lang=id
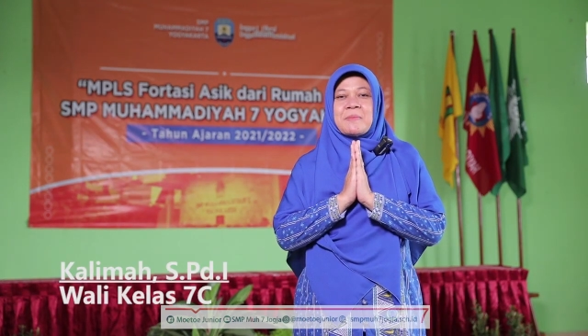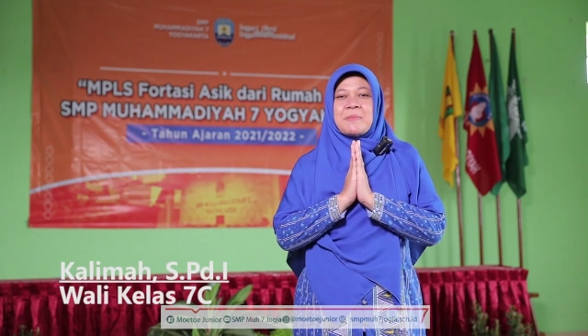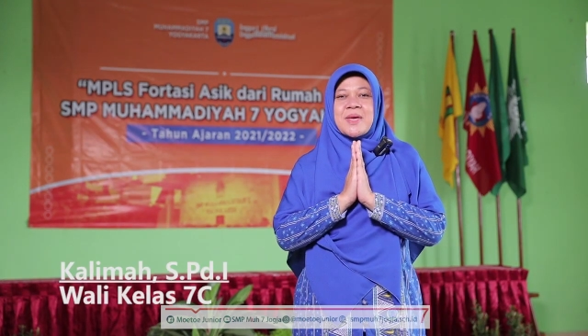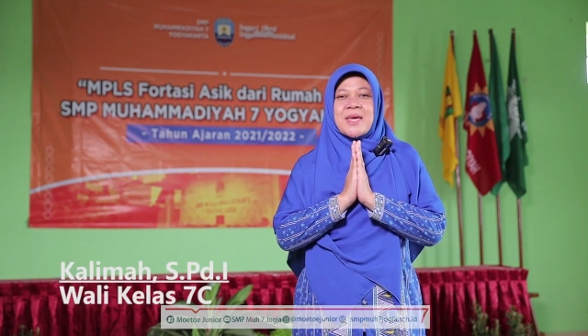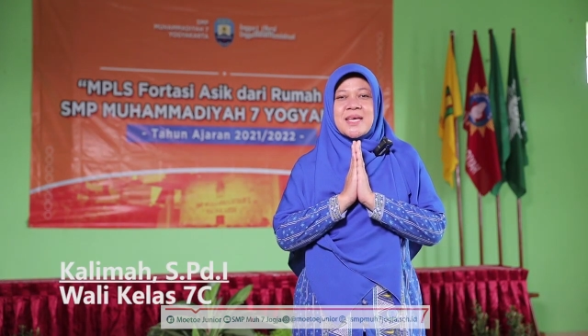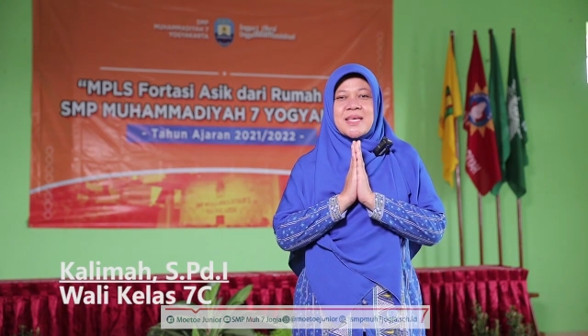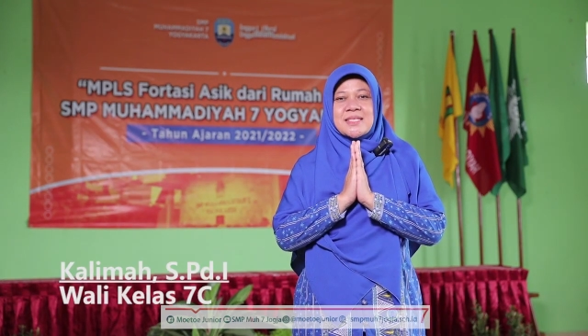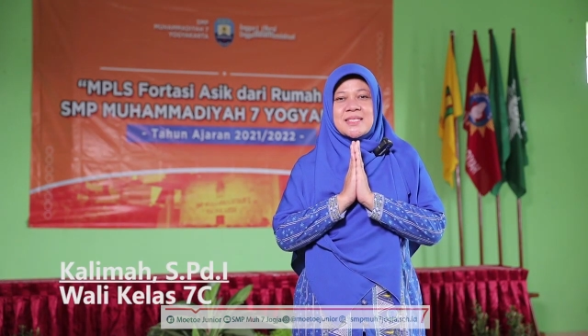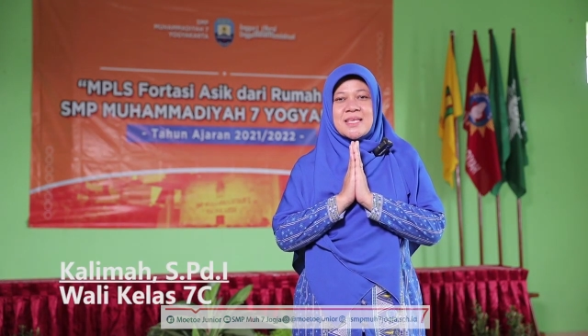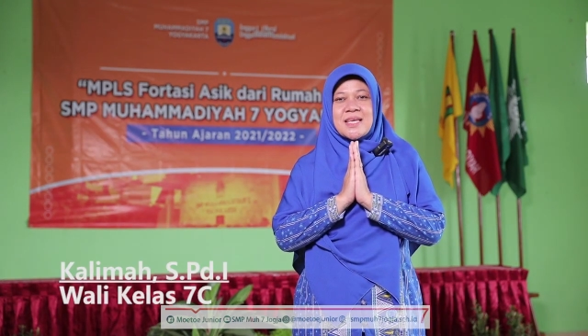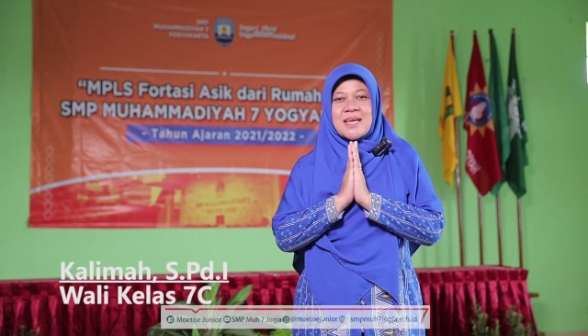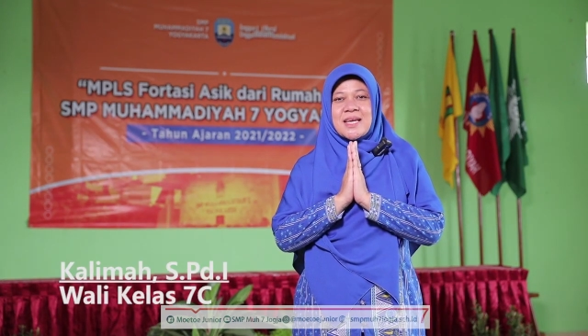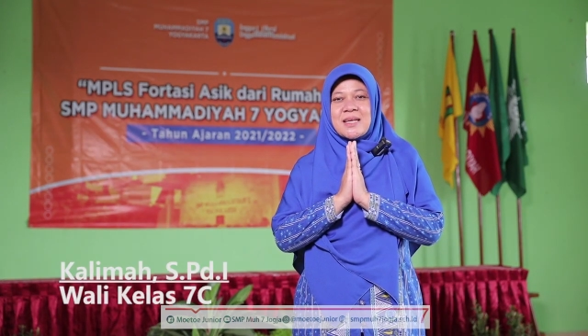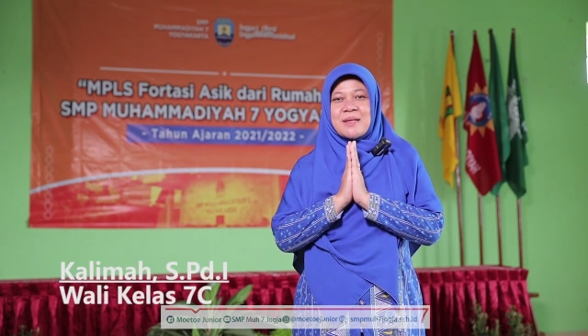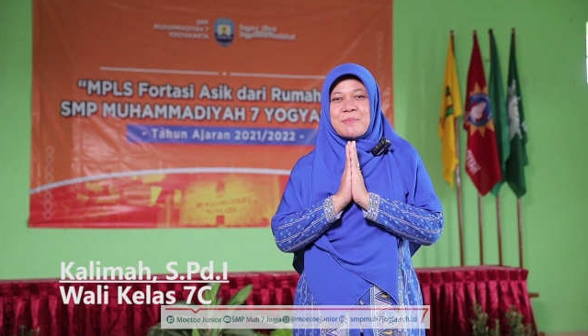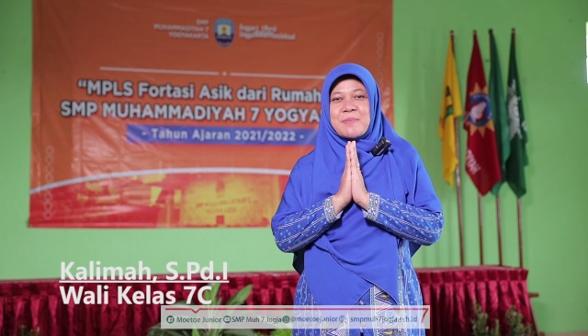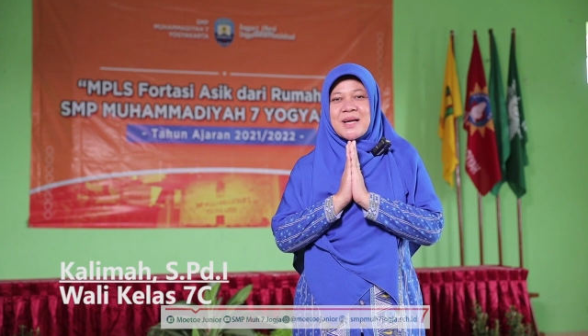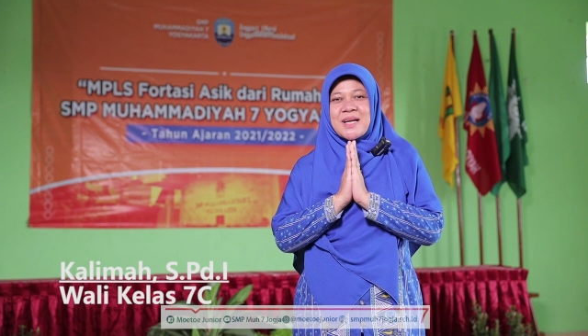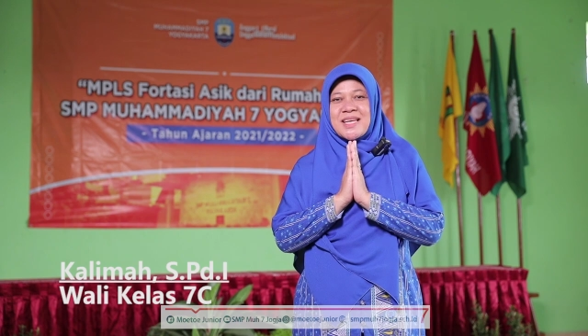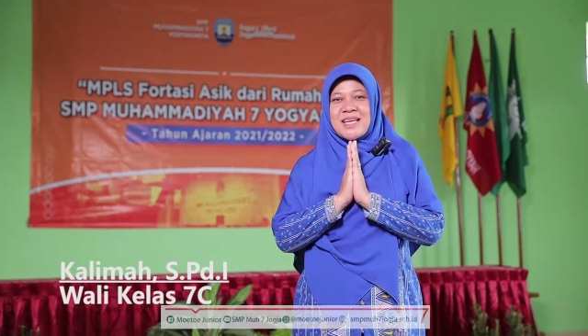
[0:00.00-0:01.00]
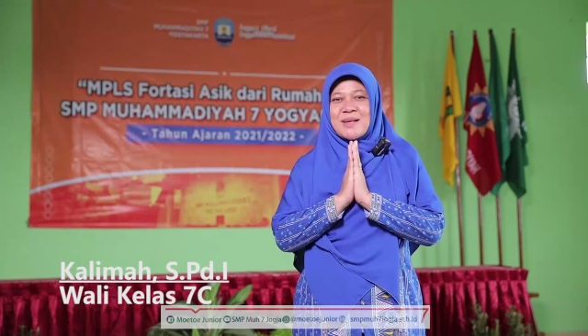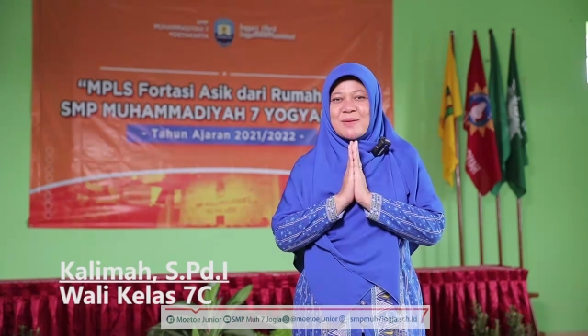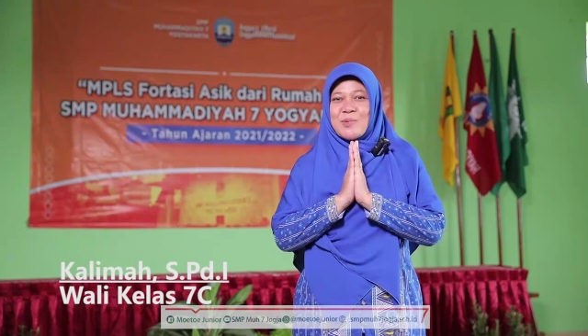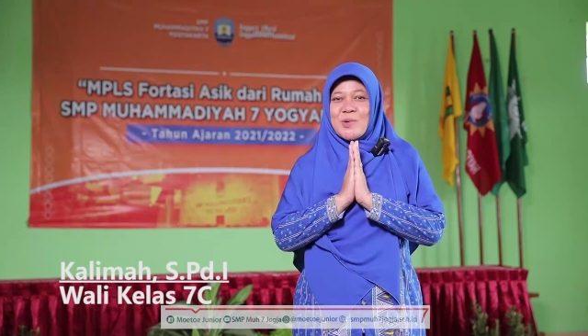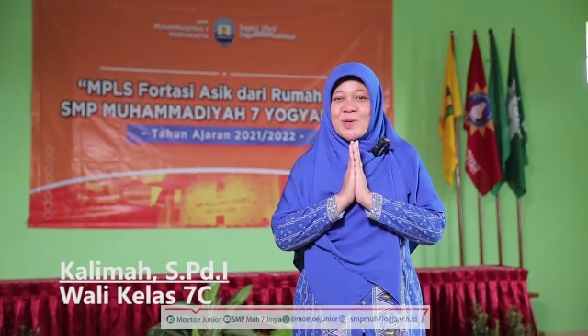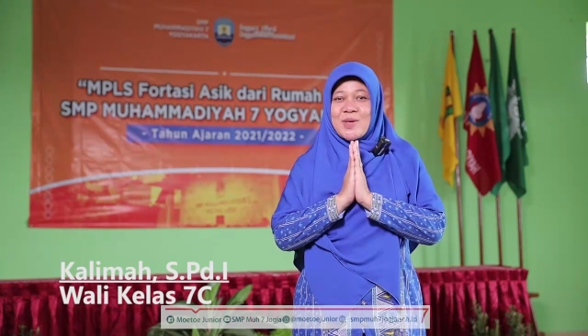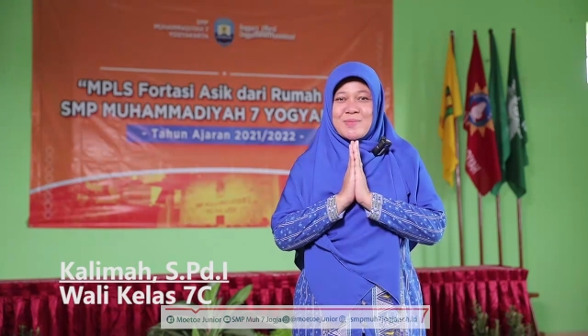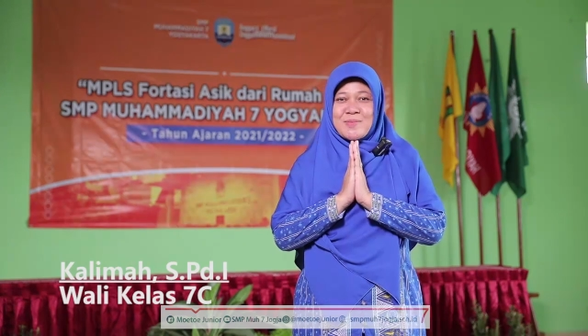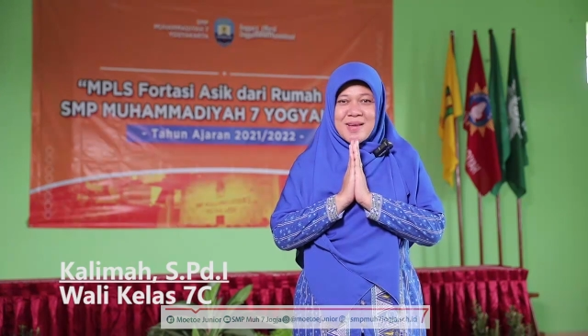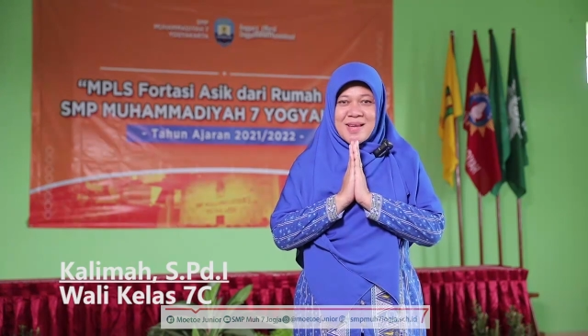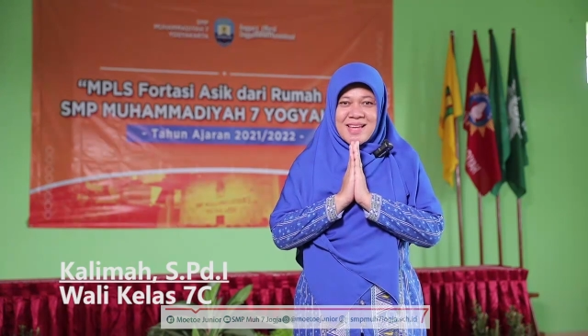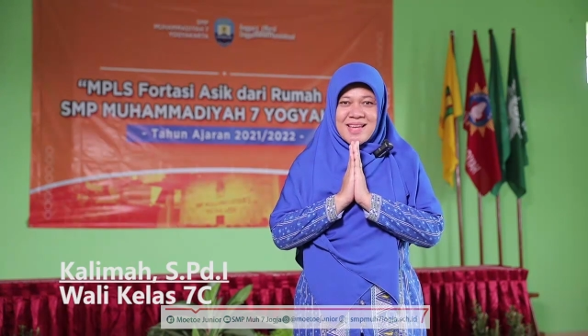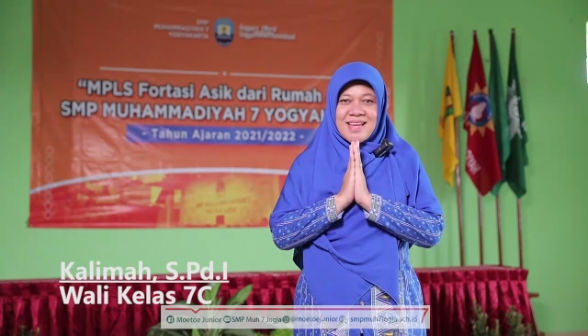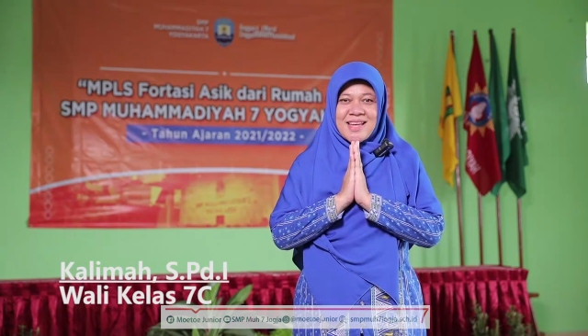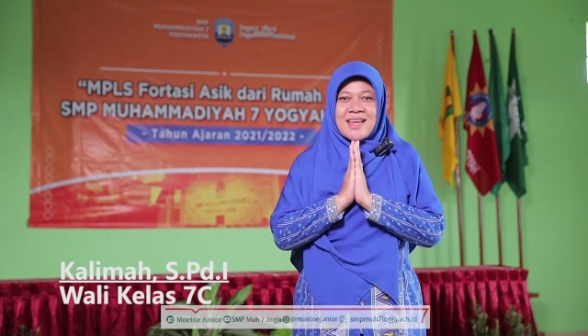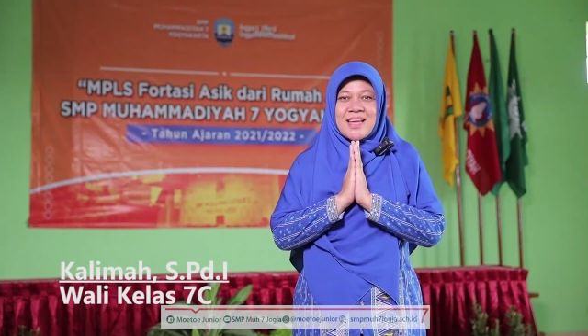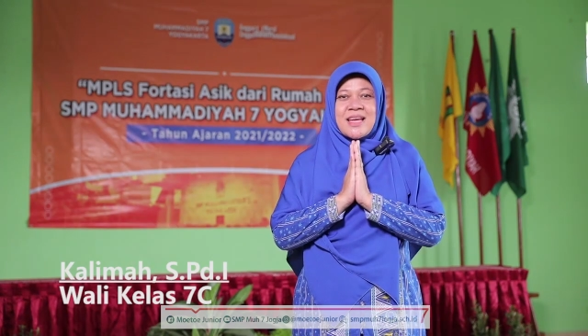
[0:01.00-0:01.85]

biasa dipanggil Bu Ima